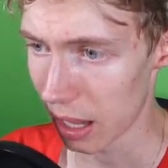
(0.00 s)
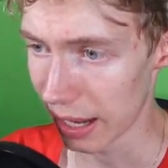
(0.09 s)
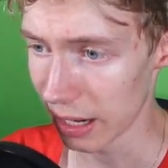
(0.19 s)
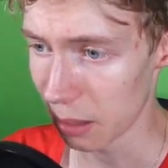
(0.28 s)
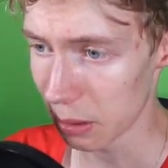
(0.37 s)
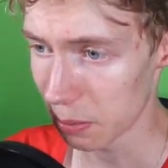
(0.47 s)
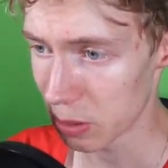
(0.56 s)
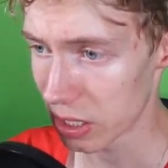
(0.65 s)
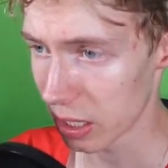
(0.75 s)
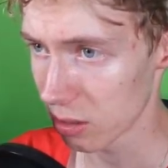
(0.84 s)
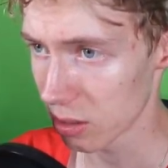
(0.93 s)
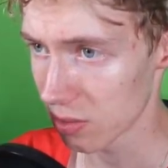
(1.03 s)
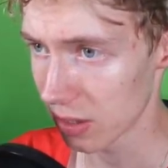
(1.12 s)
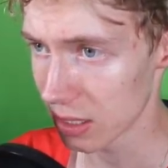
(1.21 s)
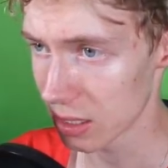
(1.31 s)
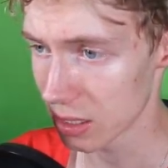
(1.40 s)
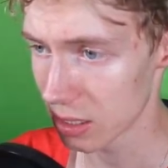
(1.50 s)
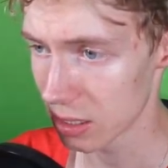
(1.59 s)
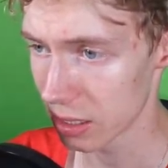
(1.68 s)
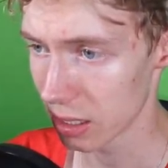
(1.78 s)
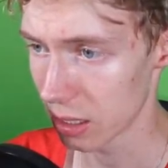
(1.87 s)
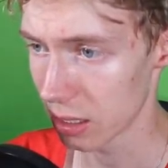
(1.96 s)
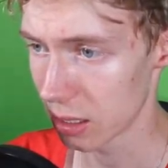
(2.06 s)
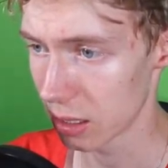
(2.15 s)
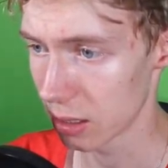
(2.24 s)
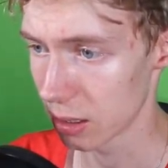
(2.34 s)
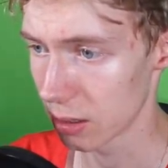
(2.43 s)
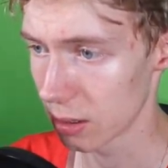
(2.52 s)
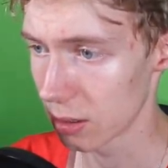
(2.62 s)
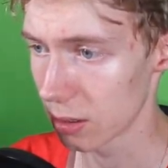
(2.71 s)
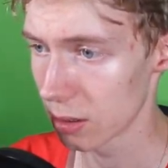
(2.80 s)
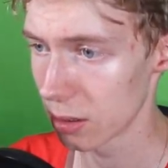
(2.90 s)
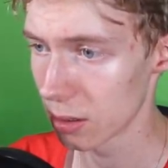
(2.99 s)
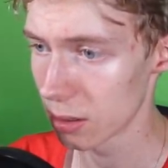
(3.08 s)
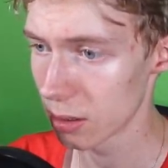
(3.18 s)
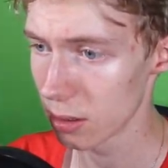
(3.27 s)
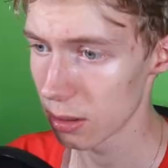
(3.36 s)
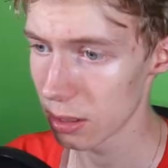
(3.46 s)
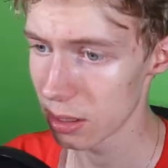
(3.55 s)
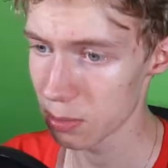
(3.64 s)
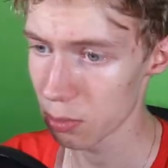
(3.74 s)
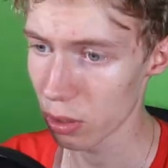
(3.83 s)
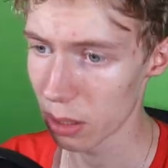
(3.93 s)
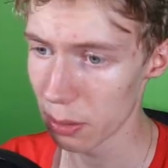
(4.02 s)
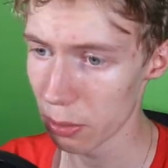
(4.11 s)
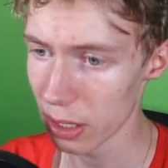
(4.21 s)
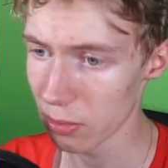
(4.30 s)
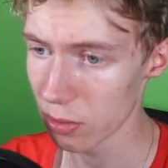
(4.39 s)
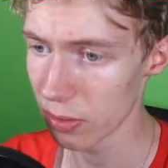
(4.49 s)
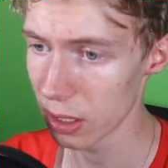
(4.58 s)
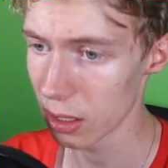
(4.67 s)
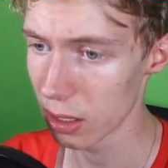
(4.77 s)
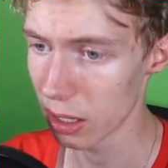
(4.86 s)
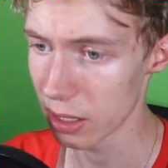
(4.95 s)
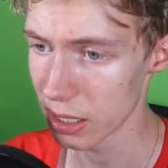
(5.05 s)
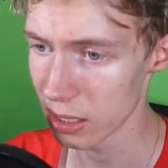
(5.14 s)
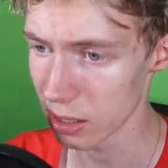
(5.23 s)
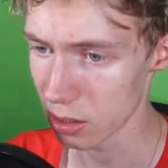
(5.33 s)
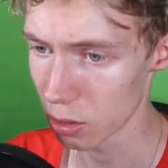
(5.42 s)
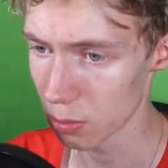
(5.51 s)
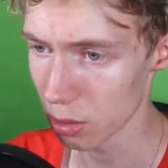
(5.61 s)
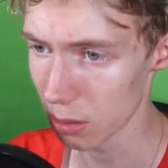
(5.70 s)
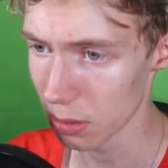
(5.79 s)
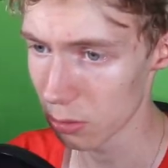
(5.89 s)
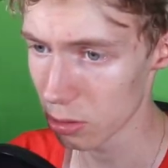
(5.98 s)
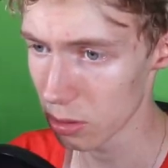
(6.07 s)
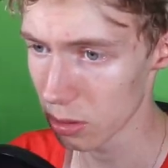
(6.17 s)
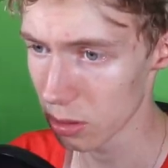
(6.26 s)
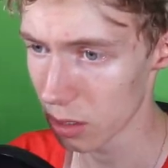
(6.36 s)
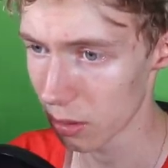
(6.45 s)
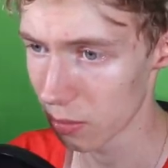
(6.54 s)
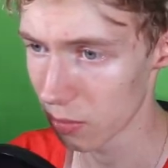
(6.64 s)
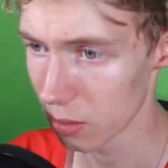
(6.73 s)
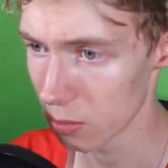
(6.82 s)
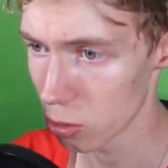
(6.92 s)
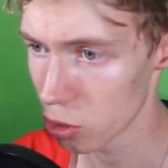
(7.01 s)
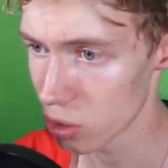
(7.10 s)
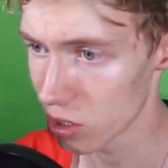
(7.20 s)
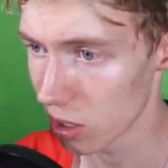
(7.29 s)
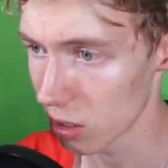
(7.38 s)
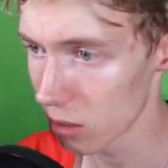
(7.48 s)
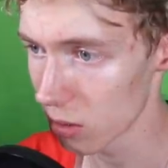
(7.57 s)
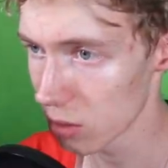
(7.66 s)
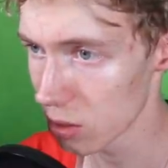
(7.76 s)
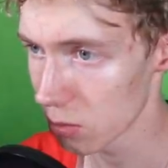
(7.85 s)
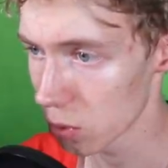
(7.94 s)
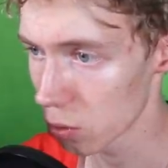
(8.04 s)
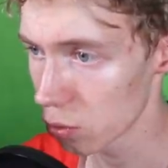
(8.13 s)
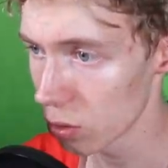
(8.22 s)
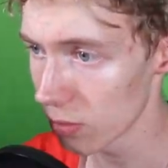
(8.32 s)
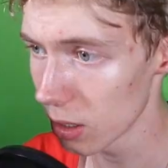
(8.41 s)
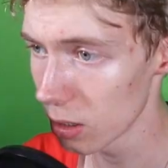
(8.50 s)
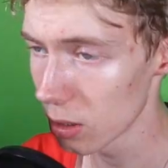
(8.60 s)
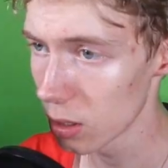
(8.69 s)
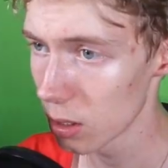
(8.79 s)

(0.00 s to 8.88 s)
Einen habe ich bestanden und zwar ist es der das Programmierprojekt, wo wir Tic-Tac-Toe programmieren mussten. Das haben wir bestanden, was ziemlich cool war.